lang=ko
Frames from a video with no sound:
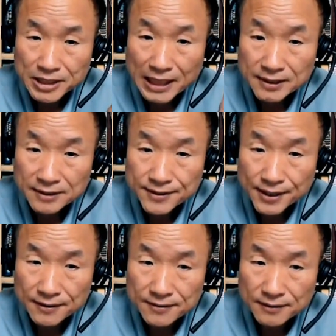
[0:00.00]
자기
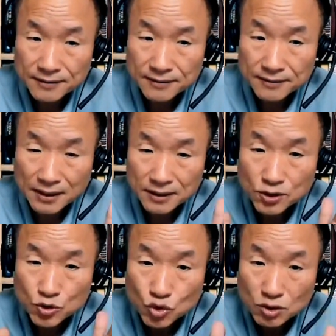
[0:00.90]
인생에서 딱
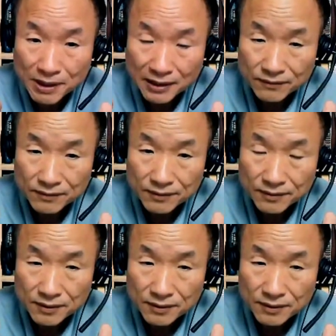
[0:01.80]
일주일만